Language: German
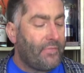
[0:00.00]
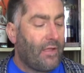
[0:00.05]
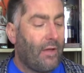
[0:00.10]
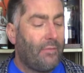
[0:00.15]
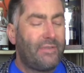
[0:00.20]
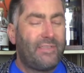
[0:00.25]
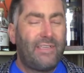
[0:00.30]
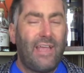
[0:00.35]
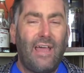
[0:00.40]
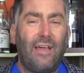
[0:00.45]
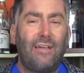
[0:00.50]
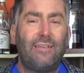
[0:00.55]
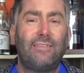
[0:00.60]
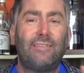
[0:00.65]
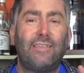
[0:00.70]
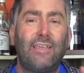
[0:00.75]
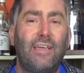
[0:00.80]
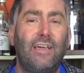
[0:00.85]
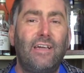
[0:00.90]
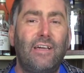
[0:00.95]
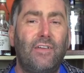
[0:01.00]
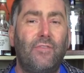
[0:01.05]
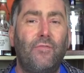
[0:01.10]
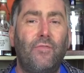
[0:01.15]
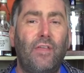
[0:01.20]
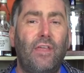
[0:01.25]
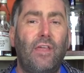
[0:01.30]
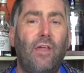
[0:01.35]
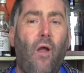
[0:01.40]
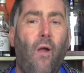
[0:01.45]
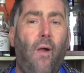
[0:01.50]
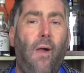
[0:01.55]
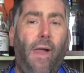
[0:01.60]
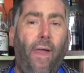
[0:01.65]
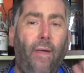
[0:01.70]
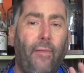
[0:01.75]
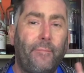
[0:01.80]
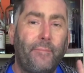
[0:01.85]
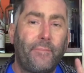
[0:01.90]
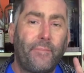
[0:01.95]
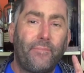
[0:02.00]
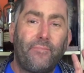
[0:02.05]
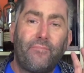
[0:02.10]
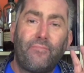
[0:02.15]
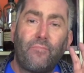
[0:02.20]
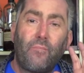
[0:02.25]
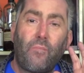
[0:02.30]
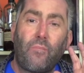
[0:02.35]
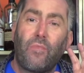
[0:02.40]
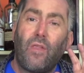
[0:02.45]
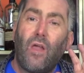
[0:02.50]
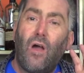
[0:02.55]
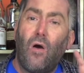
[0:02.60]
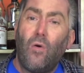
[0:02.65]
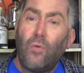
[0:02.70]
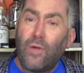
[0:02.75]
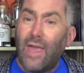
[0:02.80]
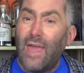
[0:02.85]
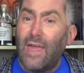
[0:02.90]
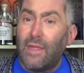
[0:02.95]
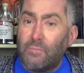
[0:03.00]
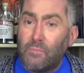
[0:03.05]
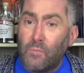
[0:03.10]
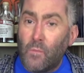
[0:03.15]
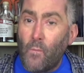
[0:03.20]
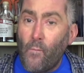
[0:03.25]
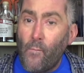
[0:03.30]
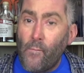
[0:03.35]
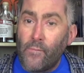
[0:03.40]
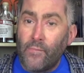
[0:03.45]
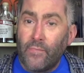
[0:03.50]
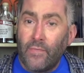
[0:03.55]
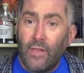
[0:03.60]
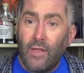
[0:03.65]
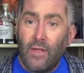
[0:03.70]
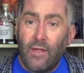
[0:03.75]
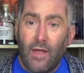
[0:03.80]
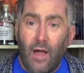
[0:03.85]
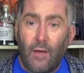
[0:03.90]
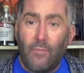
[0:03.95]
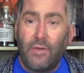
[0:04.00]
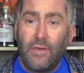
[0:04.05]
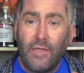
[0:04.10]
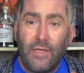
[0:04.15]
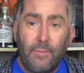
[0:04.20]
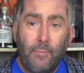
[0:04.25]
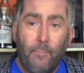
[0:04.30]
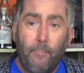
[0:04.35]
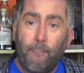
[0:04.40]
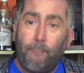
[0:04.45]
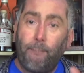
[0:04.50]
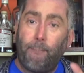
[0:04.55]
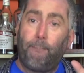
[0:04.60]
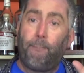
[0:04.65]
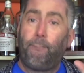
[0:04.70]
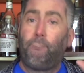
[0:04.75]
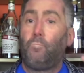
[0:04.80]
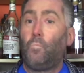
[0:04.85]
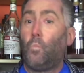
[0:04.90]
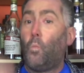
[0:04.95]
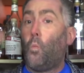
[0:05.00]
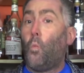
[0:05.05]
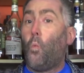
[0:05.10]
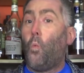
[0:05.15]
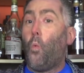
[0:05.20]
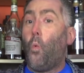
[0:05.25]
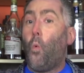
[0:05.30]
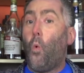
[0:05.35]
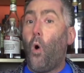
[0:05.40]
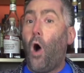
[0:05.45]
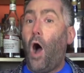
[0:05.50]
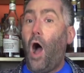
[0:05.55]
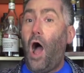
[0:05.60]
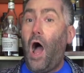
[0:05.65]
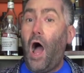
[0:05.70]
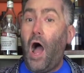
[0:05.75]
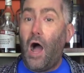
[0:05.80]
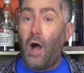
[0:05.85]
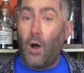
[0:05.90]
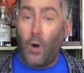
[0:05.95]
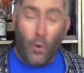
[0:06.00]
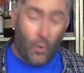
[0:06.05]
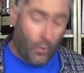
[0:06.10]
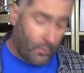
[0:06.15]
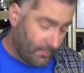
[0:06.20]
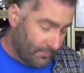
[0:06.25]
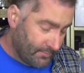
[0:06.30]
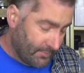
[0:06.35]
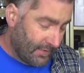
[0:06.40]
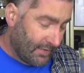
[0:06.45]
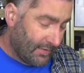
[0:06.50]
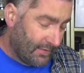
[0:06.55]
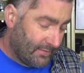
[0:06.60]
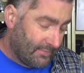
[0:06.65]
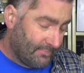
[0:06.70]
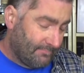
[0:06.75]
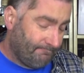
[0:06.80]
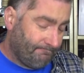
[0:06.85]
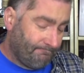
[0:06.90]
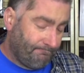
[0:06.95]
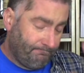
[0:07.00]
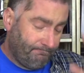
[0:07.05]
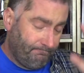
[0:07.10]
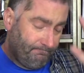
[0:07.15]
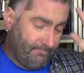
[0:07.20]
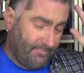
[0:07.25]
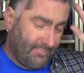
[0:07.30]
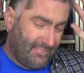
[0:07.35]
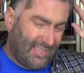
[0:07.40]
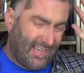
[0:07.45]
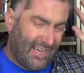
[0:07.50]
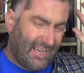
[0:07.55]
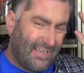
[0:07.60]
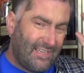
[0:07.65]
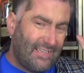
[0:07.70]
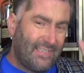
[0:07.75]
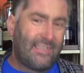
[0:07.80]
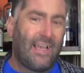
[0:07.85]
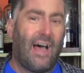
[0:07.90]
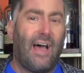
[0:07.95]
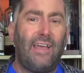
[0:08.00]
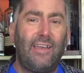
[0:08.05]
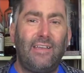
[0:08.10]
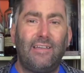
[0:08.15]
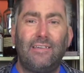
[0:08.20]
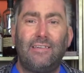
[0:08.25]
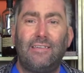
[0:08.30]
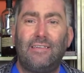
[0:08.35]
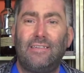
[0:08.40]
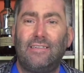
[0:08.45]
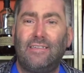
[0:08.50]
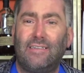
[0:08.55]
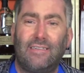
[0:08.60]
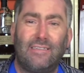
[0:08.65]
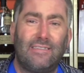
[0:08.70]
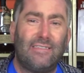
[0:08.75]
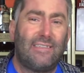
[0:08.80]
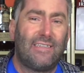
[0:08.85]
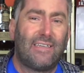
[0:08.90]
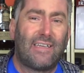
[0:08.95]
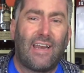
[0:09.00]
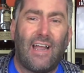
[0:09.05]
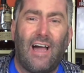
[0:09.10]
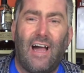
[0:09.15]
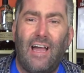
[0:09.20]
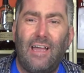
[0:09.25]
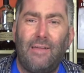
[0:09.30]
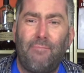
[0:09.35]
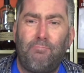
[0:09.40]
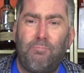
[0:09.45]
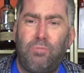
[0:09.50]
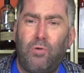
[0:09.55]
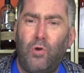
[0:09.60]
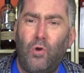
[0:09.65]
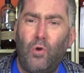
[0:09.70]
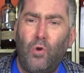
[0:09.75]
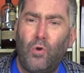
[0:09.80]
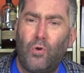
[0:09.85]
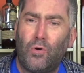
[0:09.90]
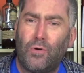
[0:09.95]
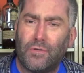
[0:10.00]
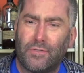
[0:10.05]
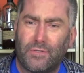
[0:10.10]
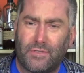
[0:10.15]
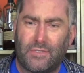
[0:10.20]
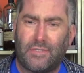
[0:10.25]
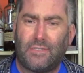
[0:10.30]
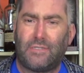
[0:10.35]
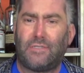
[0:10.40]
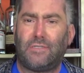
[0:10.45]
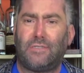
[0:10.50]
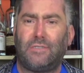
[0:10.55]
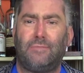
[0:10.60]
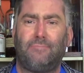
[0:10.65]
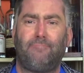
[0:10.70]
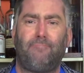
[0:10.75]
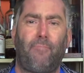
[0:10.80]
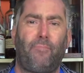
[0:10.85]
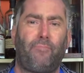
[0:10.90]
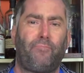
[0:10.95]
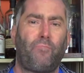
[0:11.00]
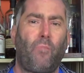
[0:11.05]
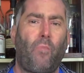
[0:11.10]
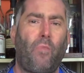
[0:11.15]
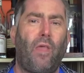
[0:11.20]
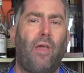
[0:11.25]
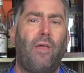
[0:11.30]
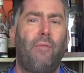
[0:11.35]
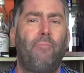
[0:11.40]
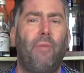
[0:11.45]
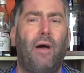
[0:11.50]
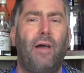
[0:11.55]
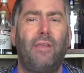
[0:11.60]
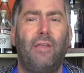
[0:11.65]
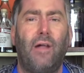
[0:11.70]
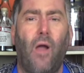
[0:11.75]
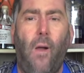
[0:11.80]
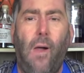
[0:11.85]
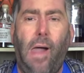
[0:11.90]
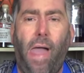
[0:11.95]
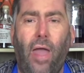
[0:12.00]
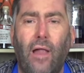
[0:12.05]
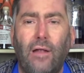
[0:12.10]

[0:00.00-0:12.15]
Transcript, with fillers: Aber der ist irgendwie okay. Aber nicht wow. Der ist eine 3 plus in meiner